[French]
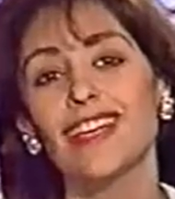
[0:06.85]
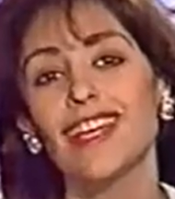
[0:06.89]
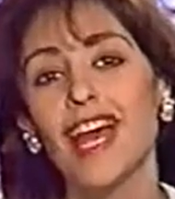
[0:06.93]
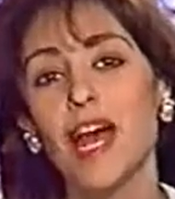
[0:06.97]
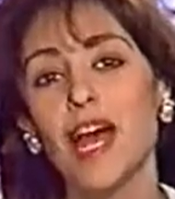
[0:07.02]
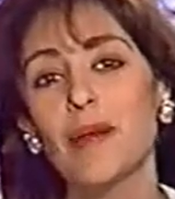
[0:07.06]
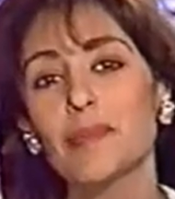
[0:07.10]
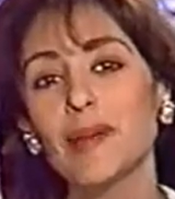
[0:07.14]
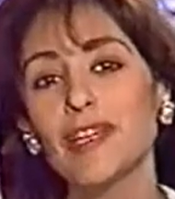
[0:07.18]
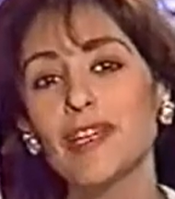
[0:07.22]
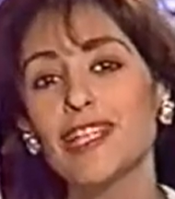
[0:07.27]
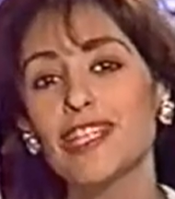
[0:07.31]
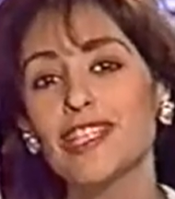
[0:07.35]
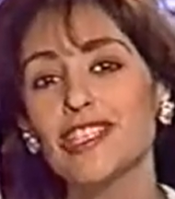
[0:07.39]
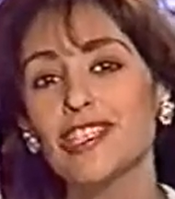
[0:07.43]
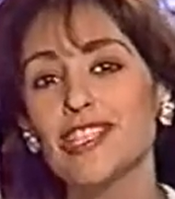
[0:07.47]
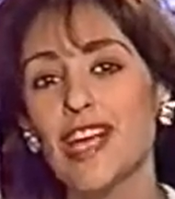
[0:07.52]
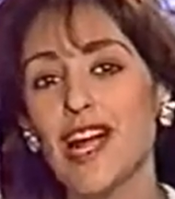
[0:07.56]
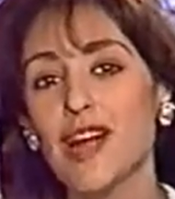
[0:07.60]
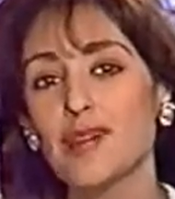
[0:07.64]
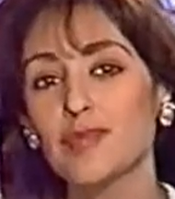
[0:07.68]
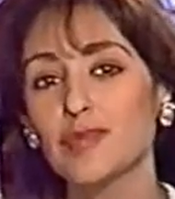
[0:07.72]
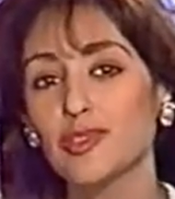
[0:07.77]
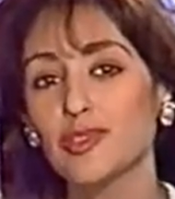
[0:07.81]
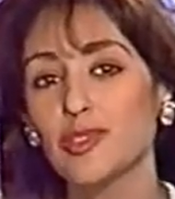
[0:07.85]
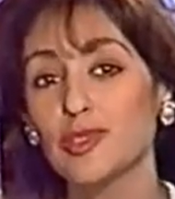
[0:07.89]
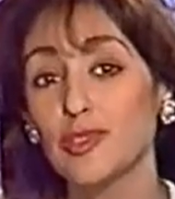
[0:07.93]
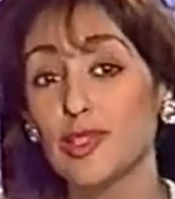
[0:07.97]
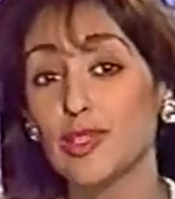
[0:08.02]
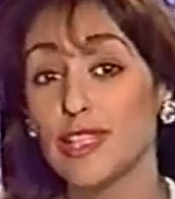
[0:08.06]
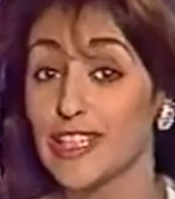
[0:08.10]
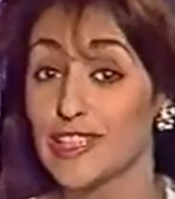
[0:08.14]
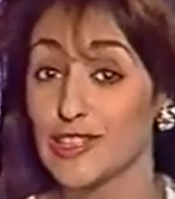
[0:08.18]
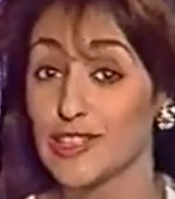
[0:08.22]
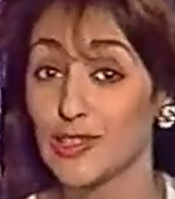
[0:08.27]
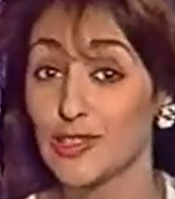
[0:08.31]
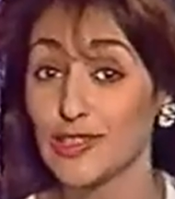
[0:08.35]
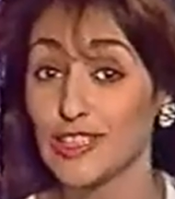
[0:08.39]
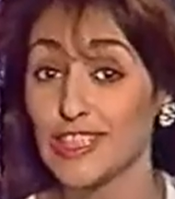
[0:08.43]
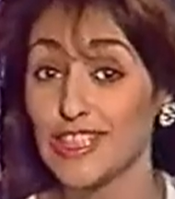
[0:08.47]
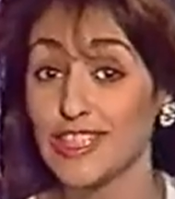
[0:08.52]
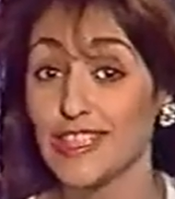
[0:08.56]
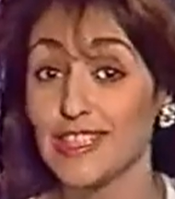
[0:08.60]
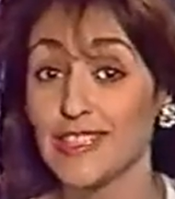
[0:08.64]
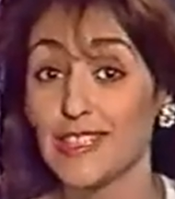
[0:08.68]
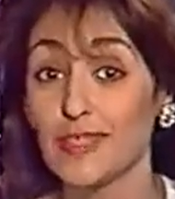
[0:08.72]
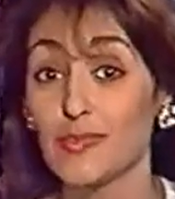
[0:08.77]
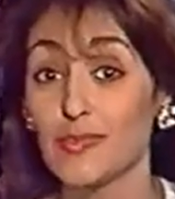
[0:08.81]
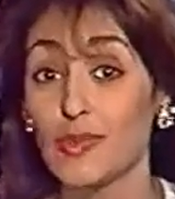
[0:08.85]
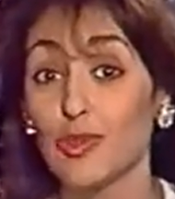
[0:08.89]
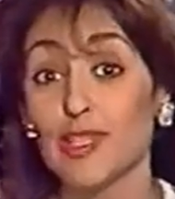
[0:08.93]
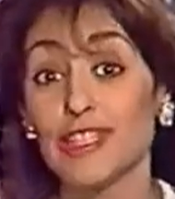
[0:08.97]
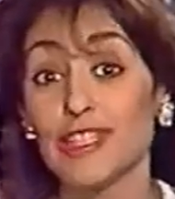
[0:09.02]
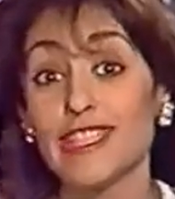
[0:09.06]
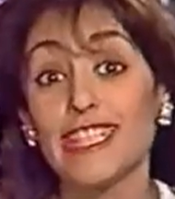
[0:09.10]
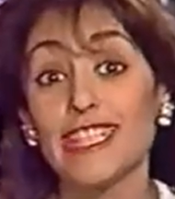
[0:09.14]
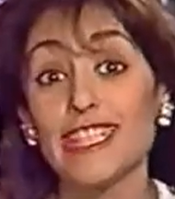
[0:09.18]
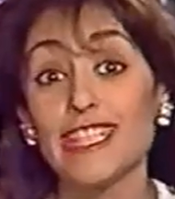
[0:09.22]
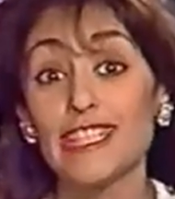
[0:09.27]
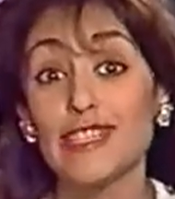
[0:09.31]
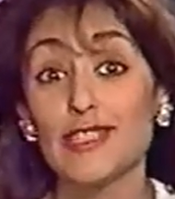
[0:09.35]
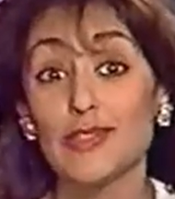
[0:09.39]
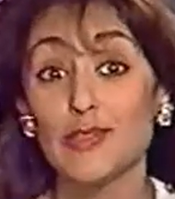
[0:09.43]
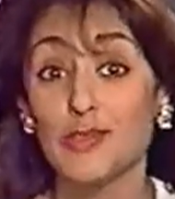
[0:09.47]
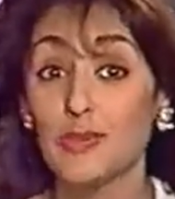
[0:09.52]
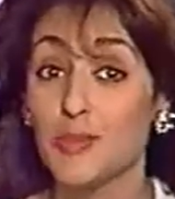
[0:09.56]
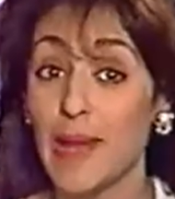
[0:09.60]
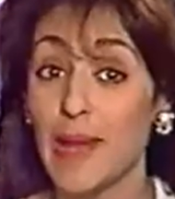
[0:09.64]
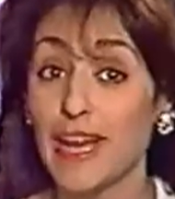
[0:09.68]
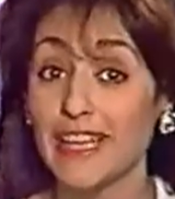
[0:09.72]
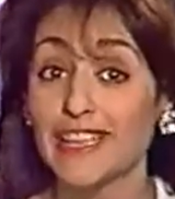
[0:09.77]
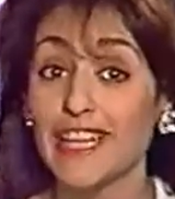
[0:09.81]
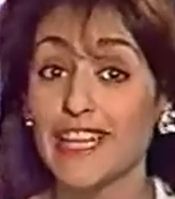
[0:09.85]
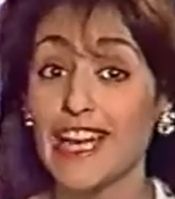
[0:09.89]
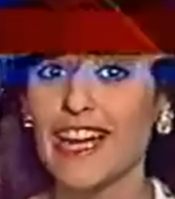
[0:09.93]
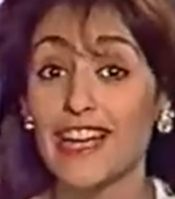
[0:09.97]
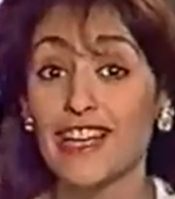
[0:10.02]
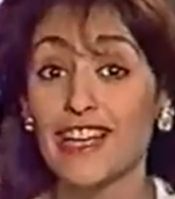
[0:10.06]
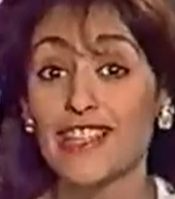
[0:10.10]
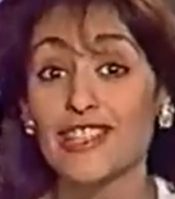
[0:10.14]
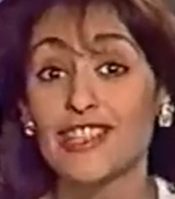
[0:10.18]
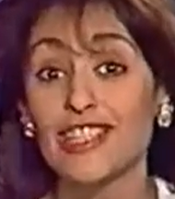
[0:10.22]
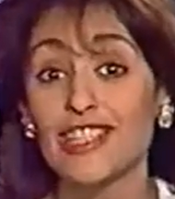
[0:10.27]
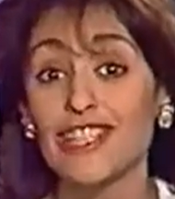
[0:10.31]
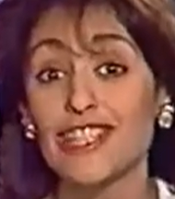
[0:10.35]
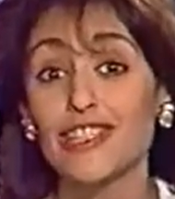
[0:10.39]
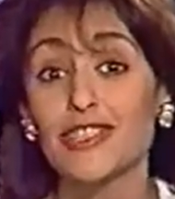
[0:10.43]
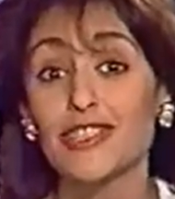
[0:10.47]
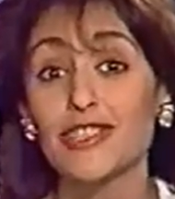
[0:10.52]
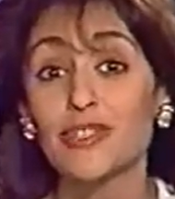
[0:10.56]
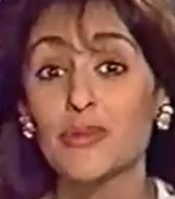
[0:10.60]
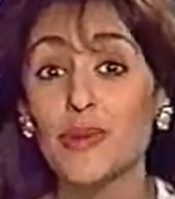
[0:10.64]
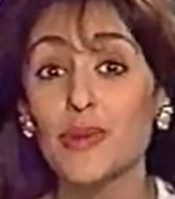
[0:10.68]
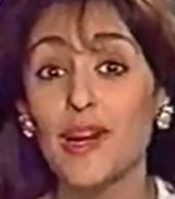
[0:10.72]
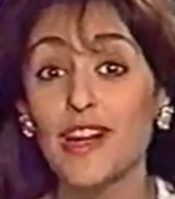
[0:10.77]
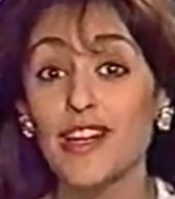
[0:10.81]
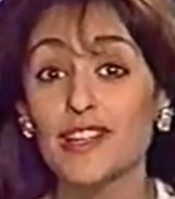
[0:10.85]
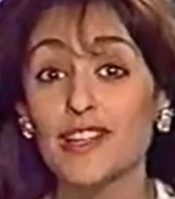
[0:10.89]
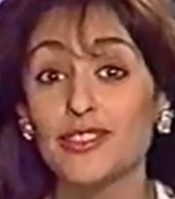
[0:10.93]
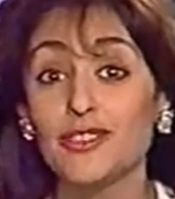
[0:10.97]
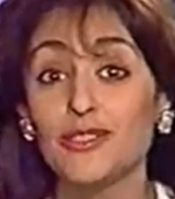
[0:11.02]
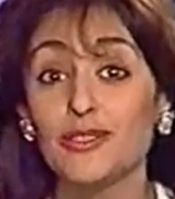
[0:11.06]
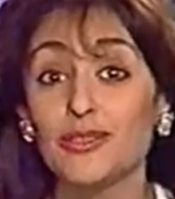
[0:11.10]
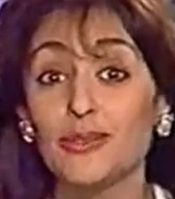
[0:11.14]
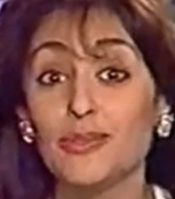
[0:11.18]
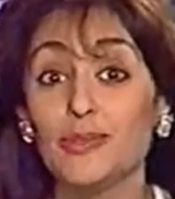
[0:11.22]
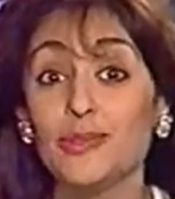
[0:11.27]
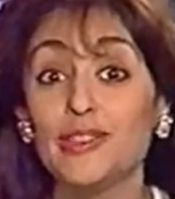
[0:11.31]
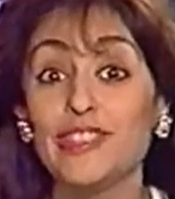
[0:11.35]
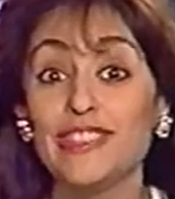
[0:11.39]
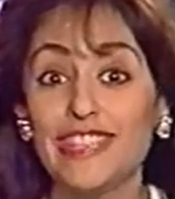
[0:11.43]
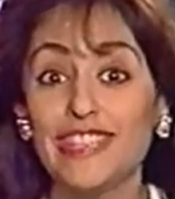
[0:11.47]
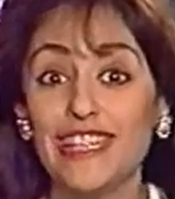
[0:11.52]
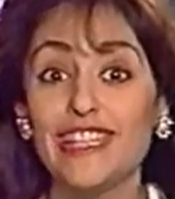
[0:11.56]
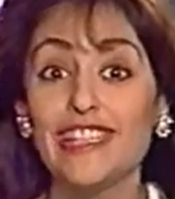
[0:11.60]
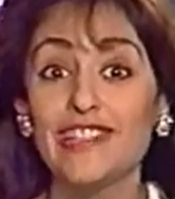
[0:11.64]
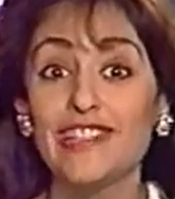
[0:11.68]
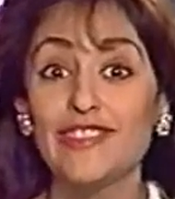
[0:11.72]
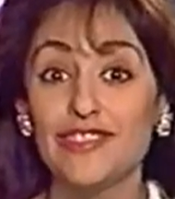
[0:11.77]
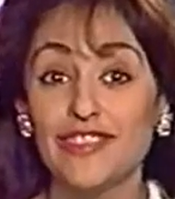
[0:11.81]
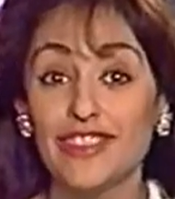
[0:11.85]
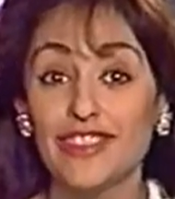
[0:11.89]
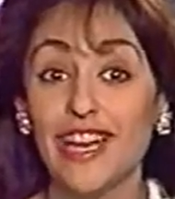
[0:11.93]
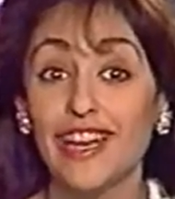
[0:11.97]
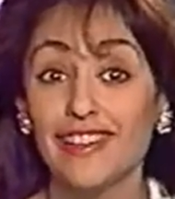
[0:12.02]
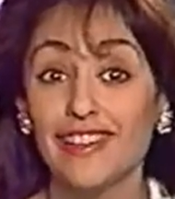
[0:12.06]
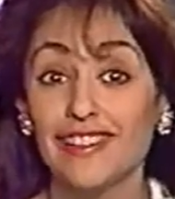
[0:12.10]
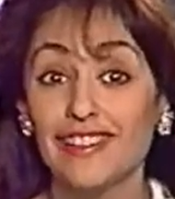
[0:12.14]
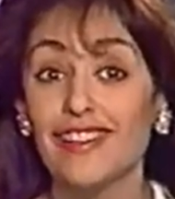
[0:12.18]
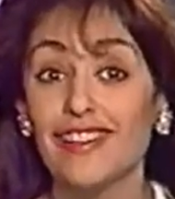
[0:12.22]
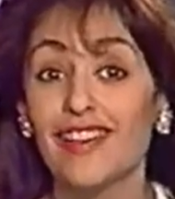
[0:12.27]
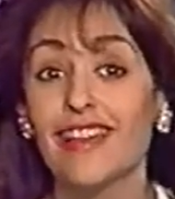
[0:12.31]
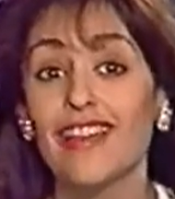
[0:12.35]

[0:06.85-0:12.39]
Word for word: Après les charmes de l'exotisme, les délices du mariage et les joies du délifian,